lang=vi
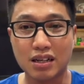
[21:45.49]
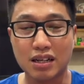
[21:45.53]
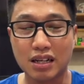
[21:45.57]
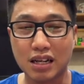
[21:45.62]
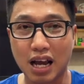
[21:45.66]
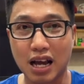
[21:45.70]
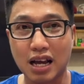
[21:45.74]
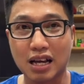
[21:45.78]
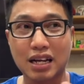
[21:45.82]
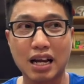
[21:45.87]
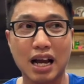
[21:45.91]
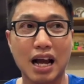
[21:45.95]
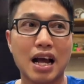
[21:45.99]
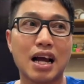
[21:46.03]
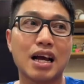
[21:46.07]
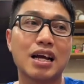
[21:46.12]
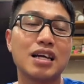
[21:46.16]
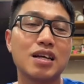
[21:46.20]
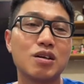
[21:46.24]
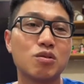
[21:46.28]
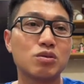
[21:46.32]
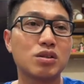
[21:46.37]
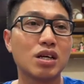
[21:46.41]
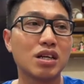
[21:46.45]
kể cả
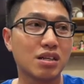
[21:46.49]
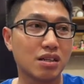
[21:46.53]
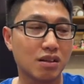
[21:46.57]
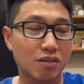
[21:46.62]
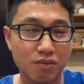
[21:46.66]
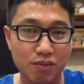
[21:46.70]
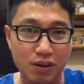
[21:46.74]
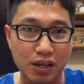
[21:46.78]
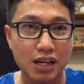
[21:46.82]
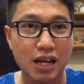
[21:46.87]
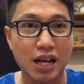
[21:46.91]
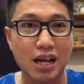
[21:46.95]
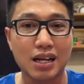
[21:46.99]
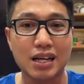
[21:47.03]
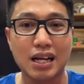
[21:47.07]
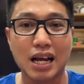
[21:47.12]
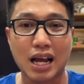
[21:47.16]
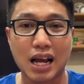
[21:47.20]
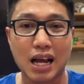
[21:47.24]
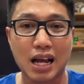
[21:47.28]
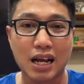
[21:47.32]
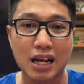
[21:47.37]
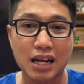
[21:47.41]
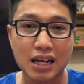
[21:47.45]
yêu thích và kể
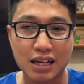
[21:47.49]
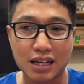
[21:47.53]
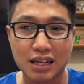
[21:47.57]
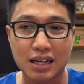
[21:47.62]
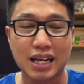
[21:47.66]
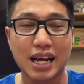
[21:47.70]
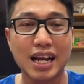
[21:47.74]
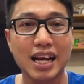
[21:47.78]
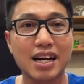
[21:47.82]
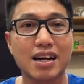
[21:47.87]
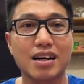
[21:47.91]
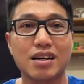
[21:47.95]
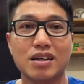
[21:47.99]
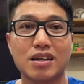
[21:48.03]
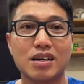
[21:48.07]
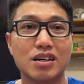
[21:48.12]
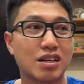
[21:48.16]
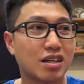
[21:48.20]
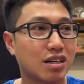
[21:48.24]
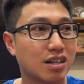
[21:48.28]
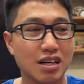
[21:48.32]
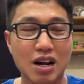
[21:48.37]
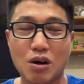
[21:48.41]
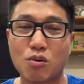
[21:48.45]
cả ghét
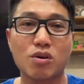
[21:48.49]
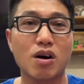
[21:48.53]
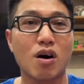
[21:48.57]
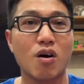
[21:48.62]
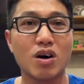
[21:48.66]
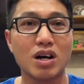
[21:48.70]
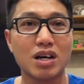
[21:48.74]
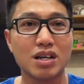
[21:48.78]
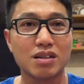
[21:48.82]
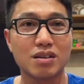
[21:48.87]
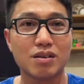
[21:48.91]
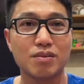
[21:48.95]
đều có hết.